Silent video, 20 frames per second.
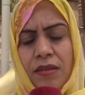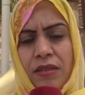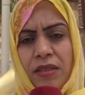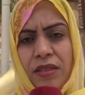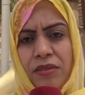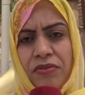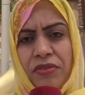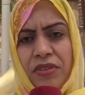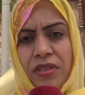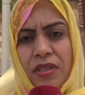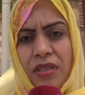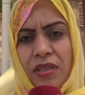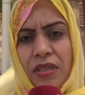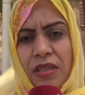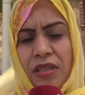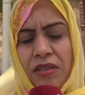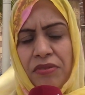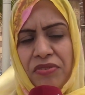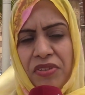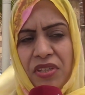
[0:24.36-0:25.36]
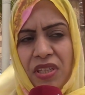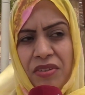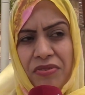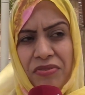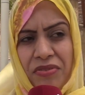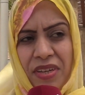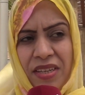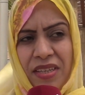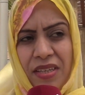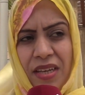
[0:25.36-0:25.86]
كيف آه، كيف
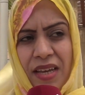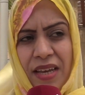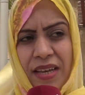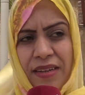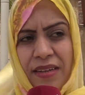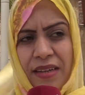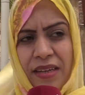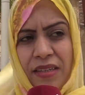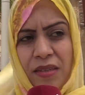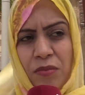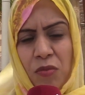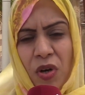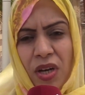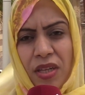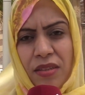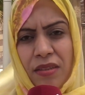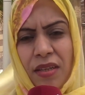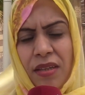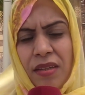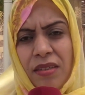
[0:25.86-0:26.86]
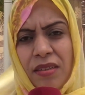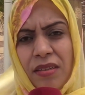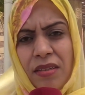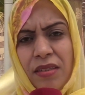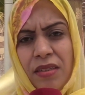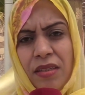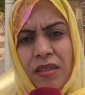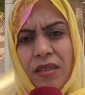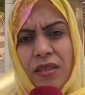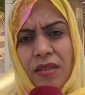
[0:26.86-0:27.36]
كيف أي حال أي معطل
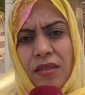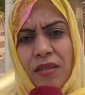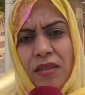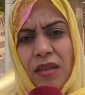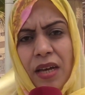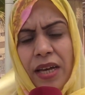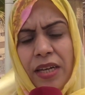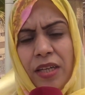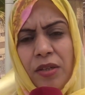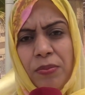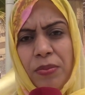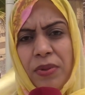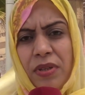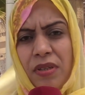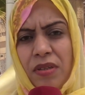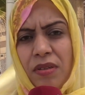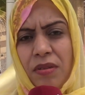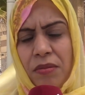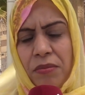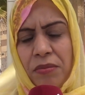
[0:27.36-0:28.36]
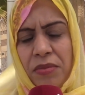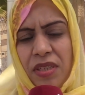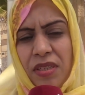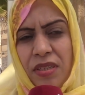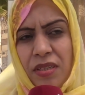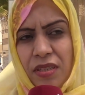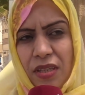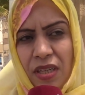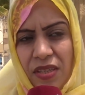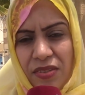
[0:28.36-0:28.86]
عقب
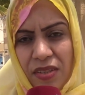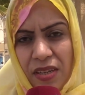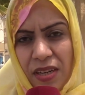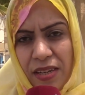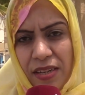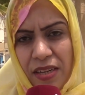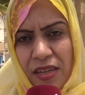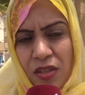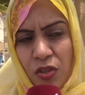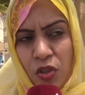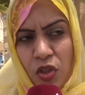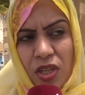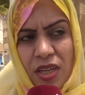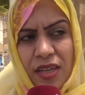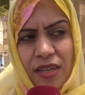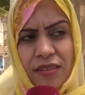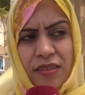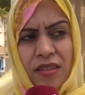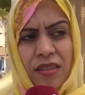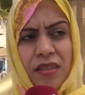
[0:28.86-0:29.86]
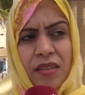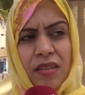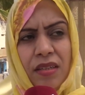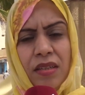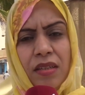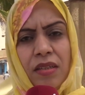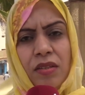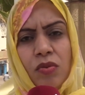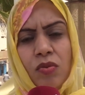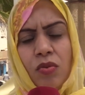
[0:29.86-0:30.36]
منين يحصل على الشهادة
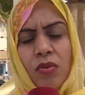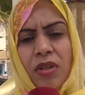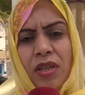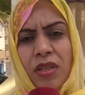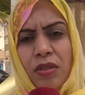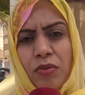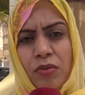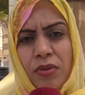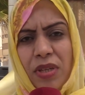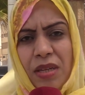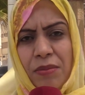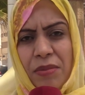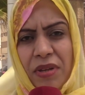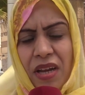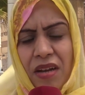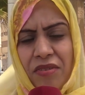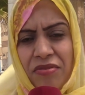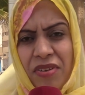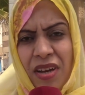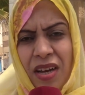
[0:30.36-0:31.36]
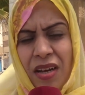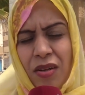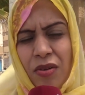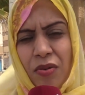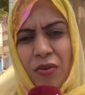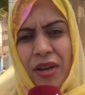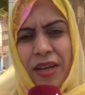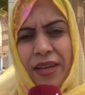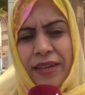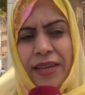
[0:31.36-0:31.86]
تكون عنده دائما
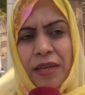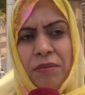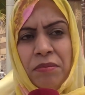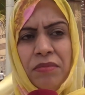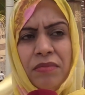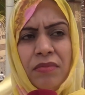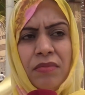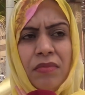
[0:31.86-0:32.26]
آفاق وأحلام